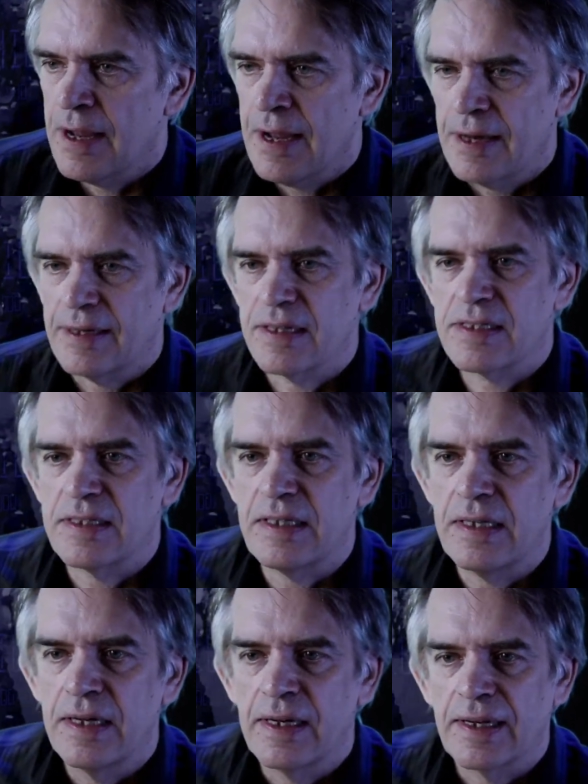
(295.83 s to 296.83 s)
dass
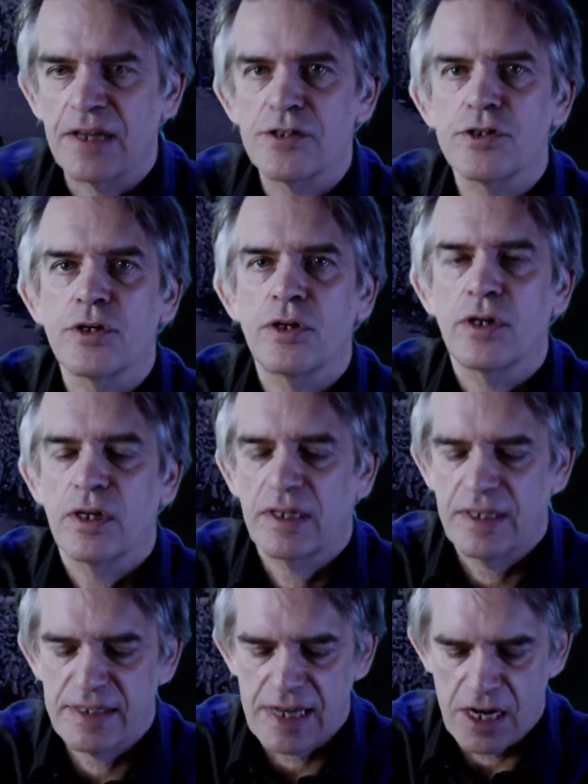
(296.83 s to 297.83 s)
die ganze
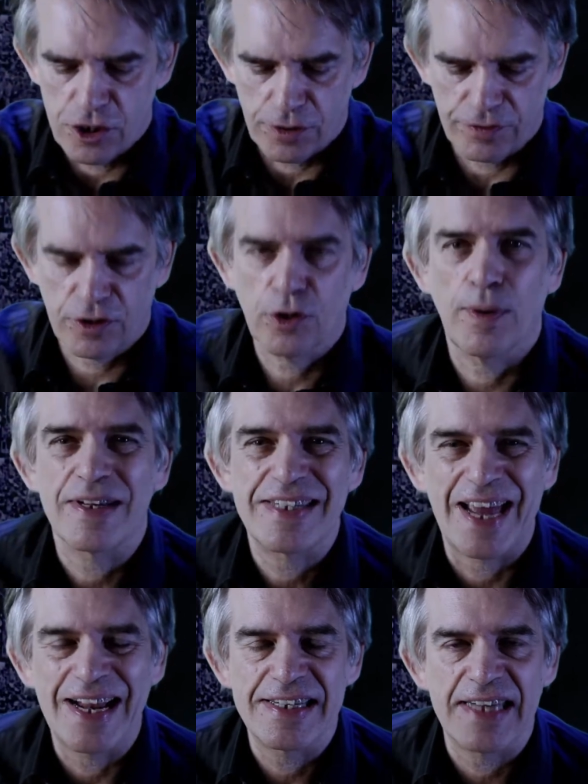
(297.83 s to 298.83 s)
Gesellschaft quasi
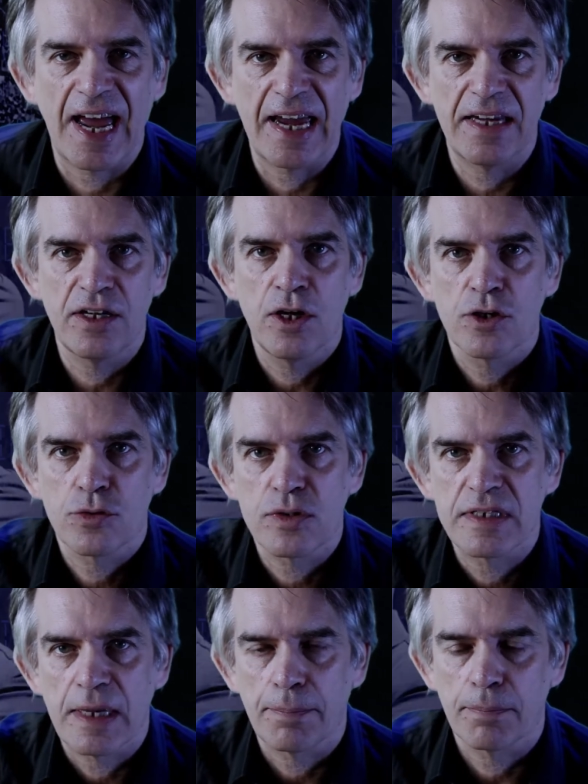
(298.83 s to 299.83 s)
als ein
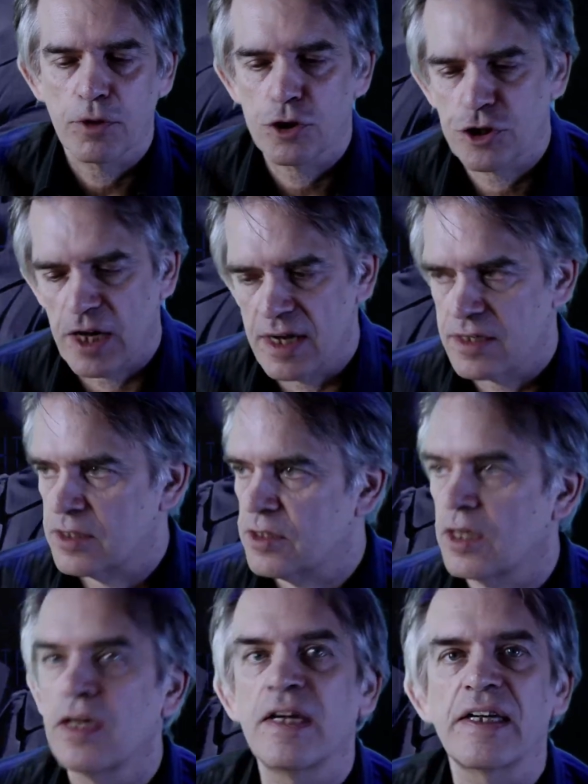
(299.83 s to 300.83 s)

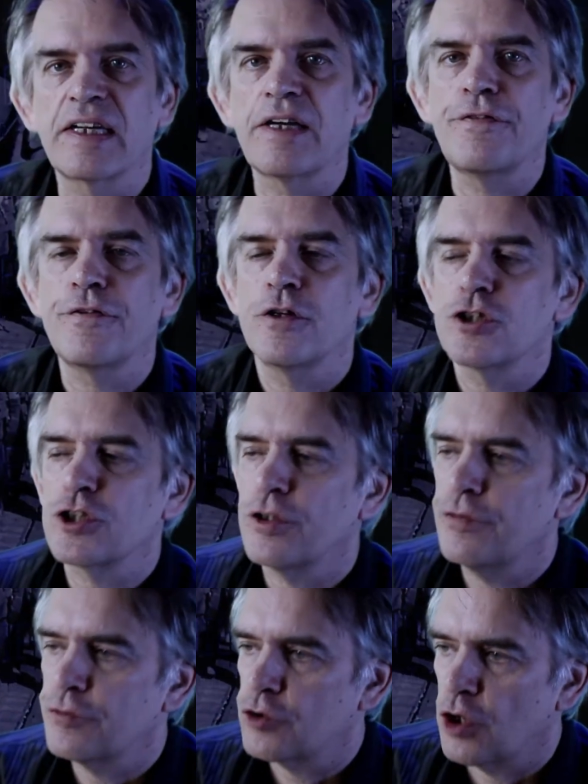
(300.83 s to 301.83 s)
zusammengeschalteter Griff
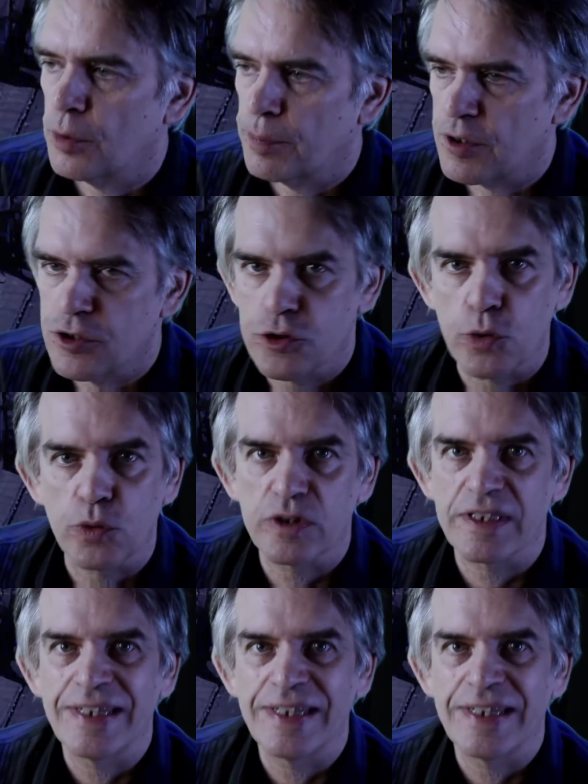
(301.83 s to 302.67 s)
Schriftkörper zuckt,